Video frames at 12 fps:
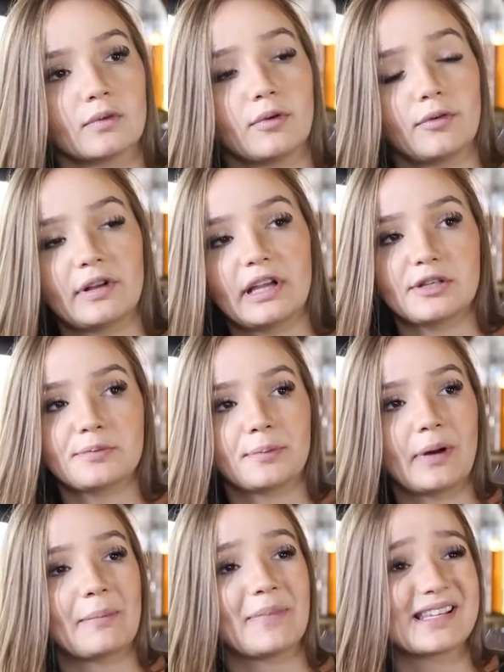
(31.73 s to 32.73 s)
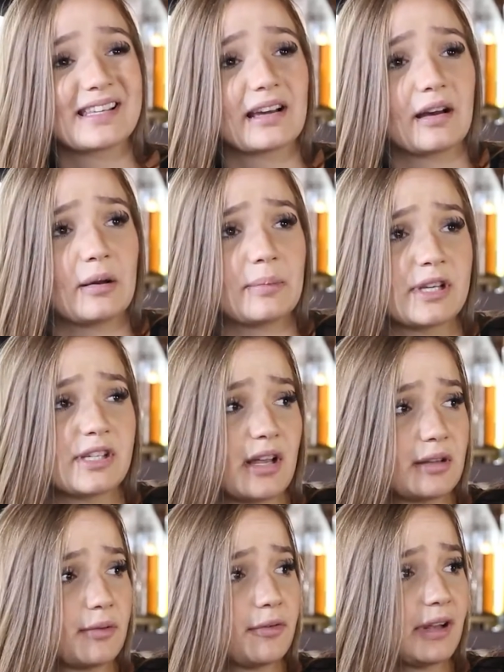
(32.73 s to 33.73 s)
Não vou falar, tipo, a ah, mais legal é a mais
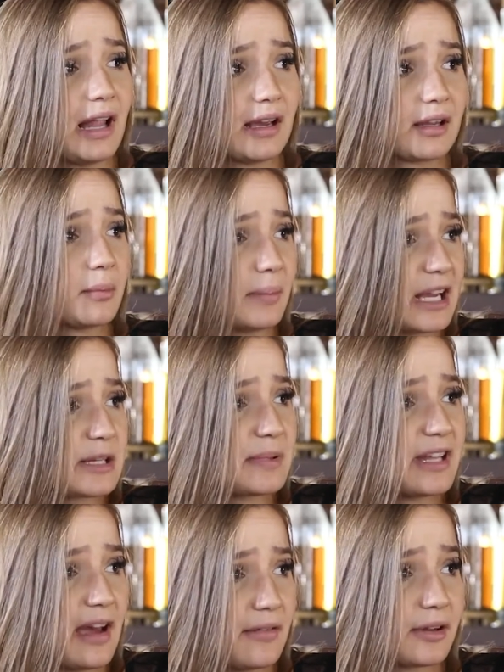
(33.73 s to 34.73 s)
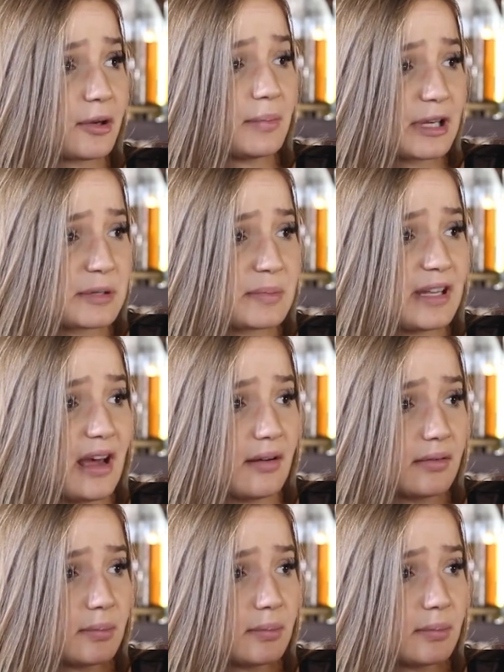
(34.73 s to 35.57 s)
chata. Vou falar que eu mais me dava, que eu menos me dava.